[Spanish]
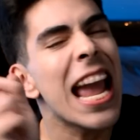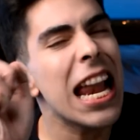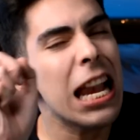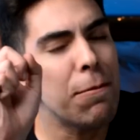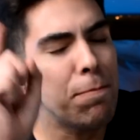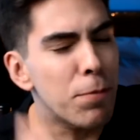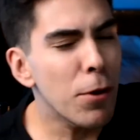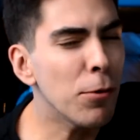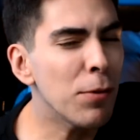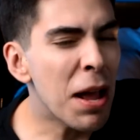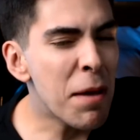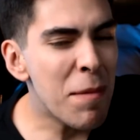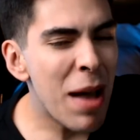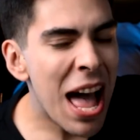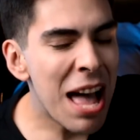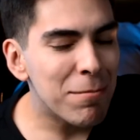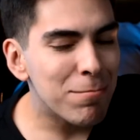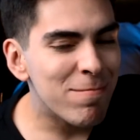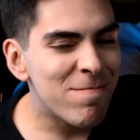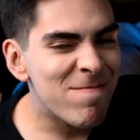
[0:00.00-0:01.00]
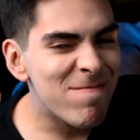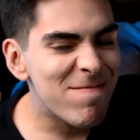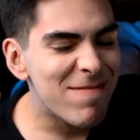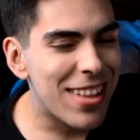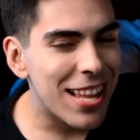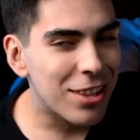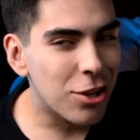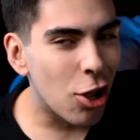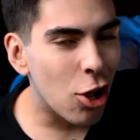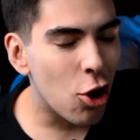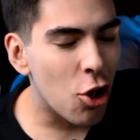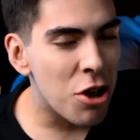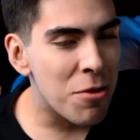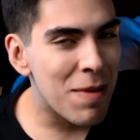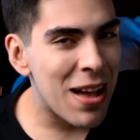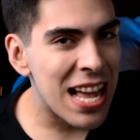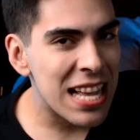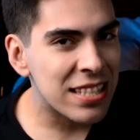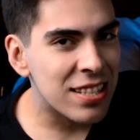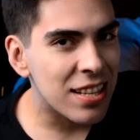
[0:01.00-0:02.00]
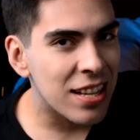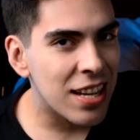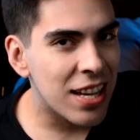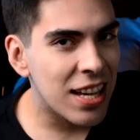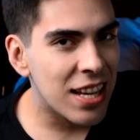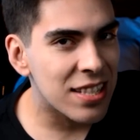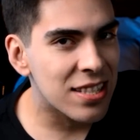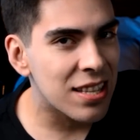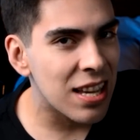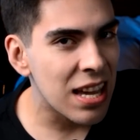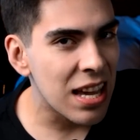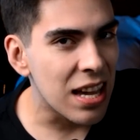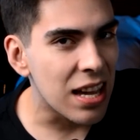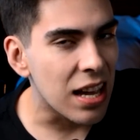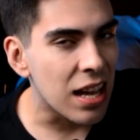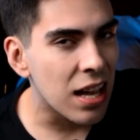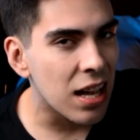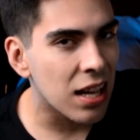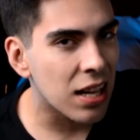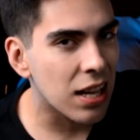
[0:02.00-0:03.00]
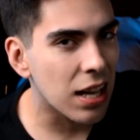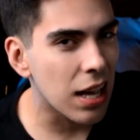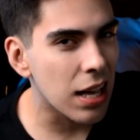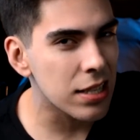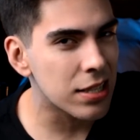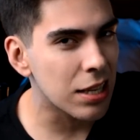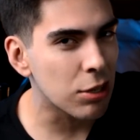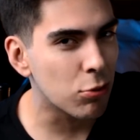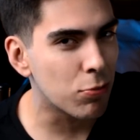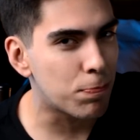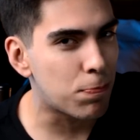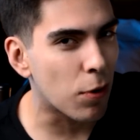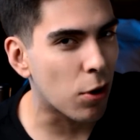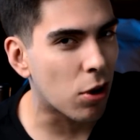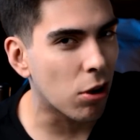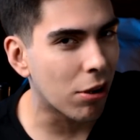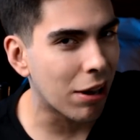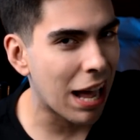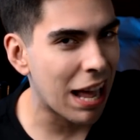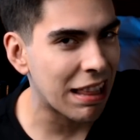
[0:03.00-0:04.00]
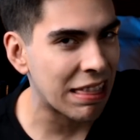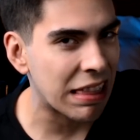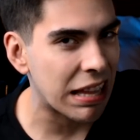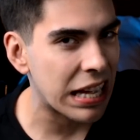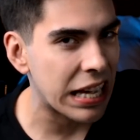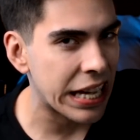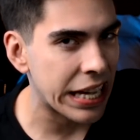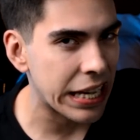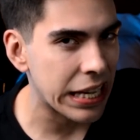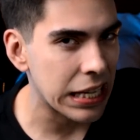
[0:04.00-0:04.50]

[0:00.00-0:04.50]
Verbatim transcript: El problema mm, de todo lo demás, eh, sí, es un poco grande.